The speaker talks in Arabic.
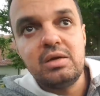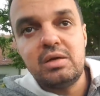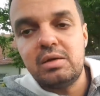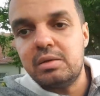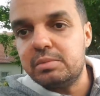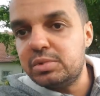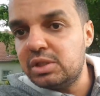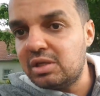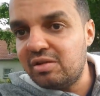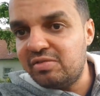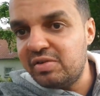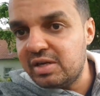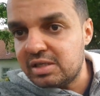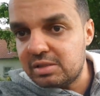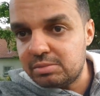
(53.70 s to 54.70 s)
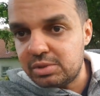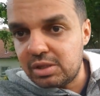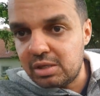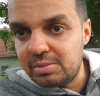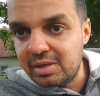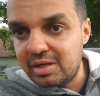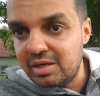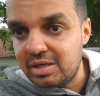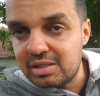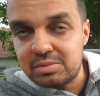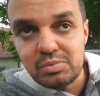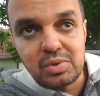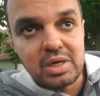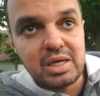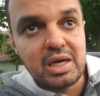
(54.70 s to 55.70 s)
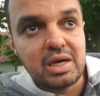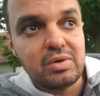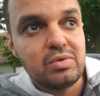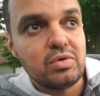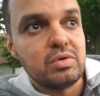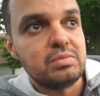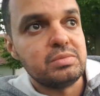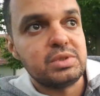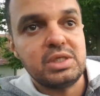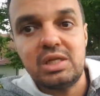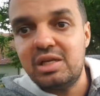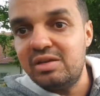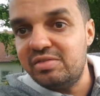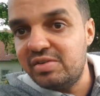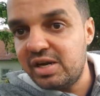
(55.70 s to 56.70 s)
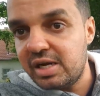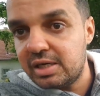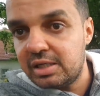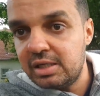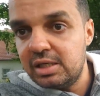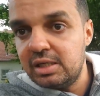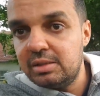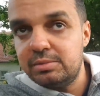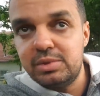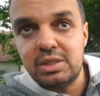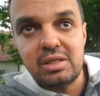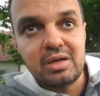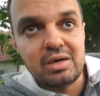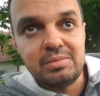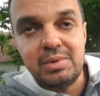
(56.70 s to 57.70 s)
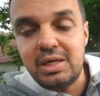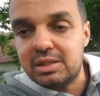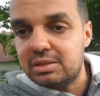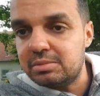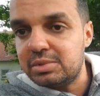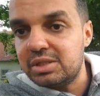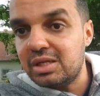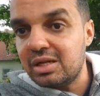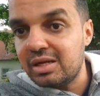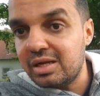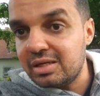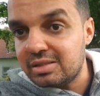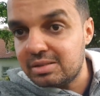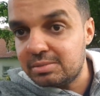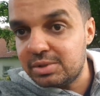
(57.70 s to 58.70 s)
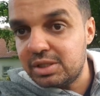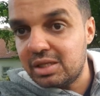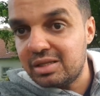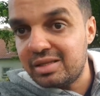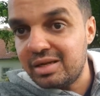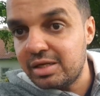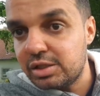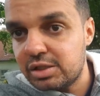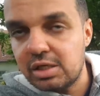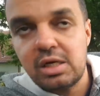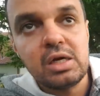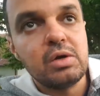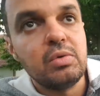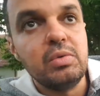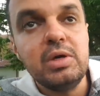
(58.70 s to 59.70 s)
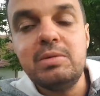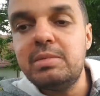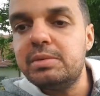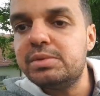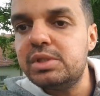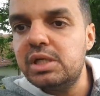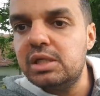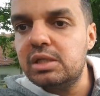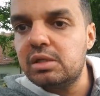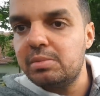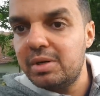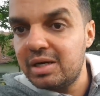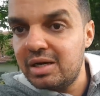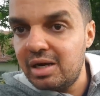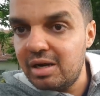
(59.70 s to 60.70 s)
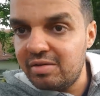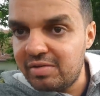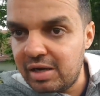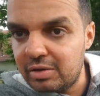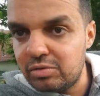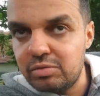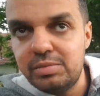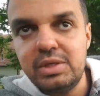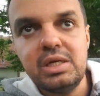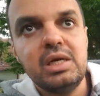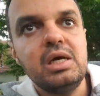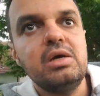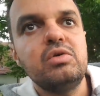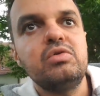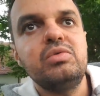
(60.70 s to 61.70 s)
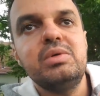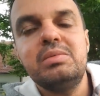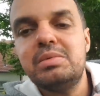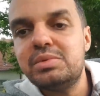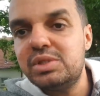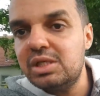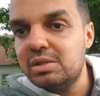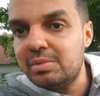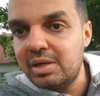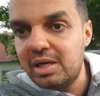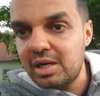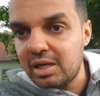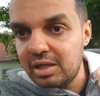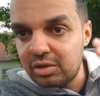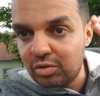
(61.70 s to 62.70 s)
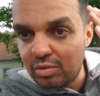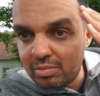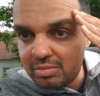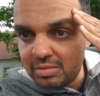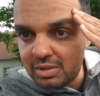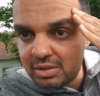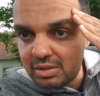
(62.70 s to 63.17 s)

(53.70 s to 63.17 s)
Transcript: آه، مشيت لفاس مشيت لمكناس مولا يعقوب مشيت لإفران مشيت للرباط مشيت لكازا مشيت لطنجة وين ما مشيت تبارك الله فرحتوا بينا وين ما مشيت معناها لقيتكم